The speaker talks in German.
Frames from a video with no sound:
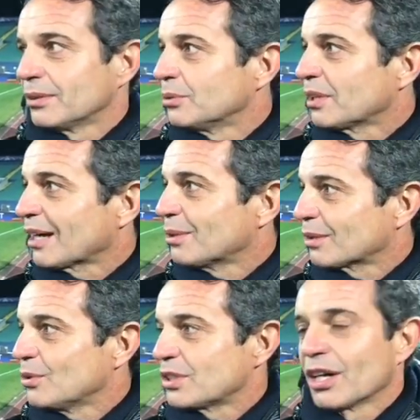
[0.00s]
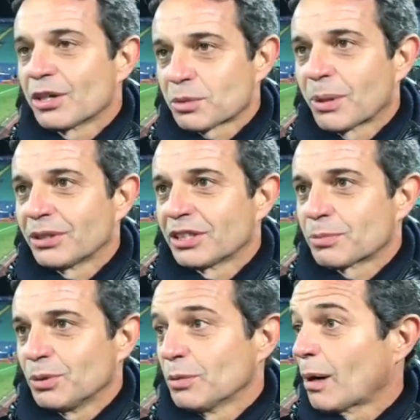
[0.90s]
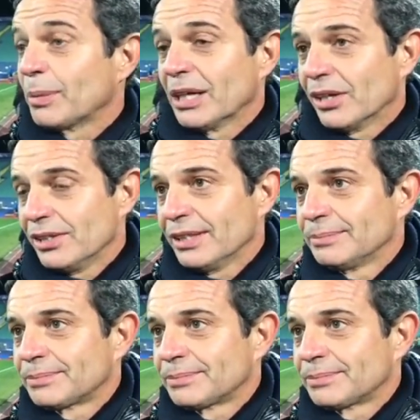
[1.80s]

und auch eine gewisse Anspannung spürbar bei allen.